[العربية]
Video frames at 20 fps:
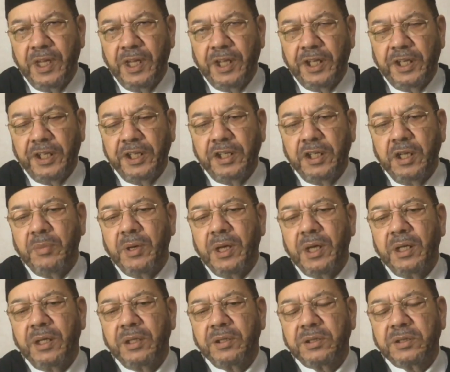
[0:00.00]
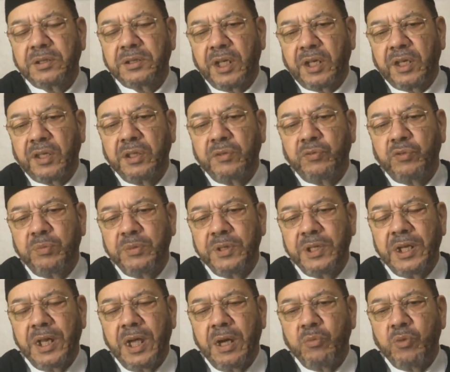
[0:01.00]
حينما تقذف به
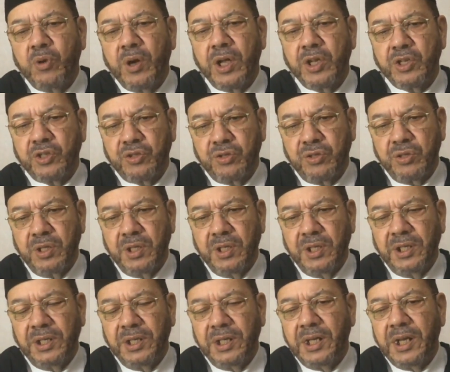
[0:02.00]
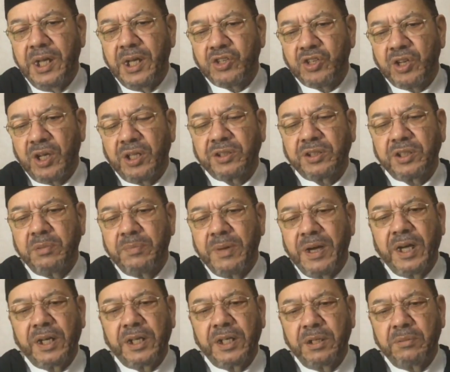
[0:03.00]
الأمواج إلى شاطئ
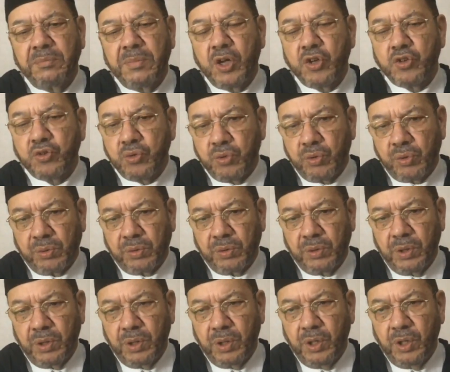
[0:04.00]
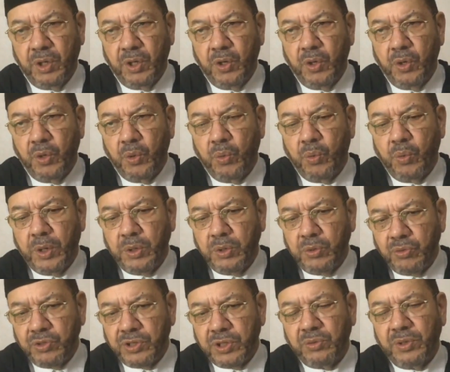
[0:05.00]
بحر مهجور
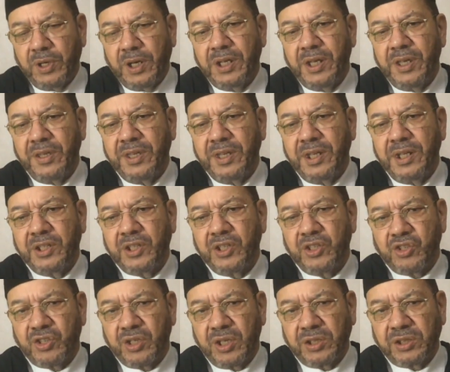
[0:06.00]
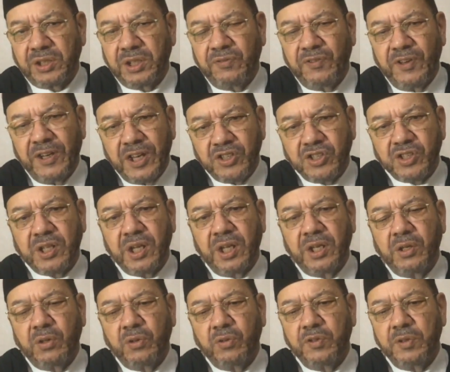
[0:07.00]
ويوجد على ذلك الشاطئ فلا شك
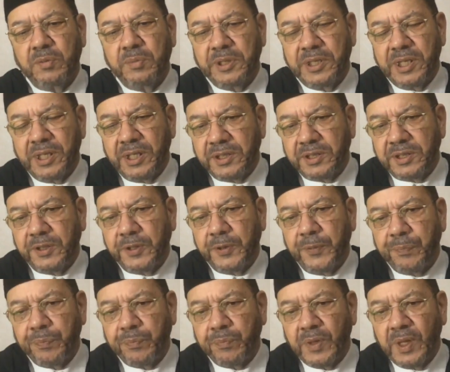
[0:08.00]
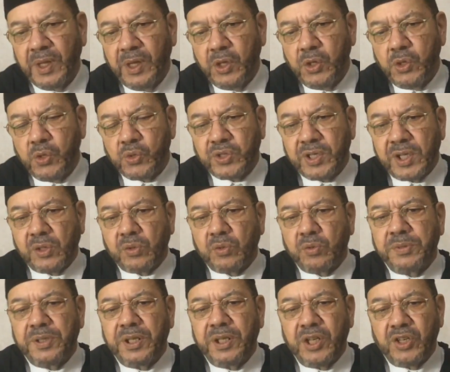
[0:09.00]
أنه في البداية يسر
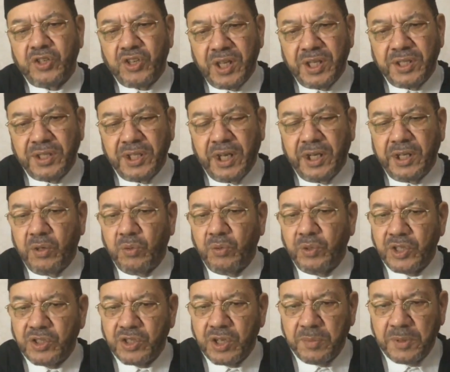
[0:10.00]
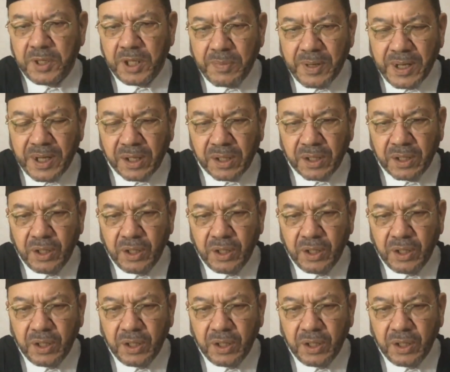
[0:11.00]
بالنجاة أنه نجا من البحر